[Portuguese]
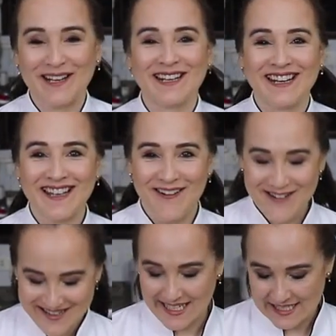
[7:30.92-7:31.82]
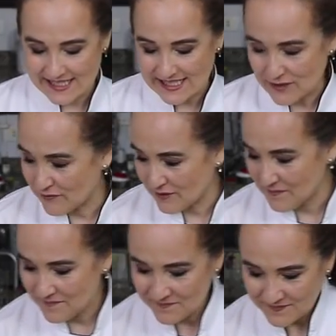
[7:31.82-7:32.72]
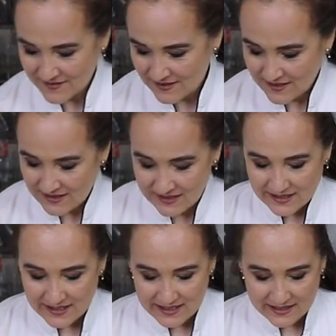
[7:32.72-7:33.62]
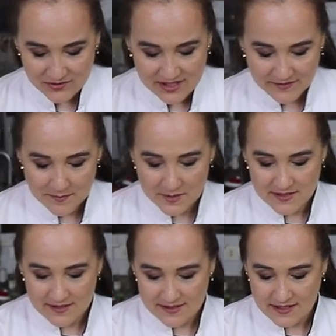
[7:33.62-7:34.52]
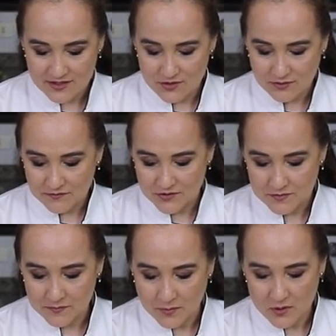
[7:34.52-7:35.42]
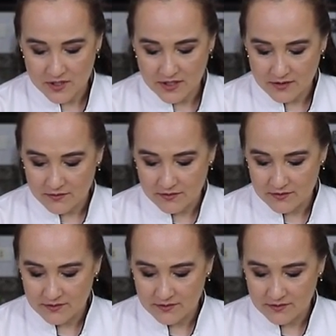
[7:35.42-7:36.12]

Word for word: Olha que legal. Ela desinfla. Então você vai precisar de novo de um pouquinho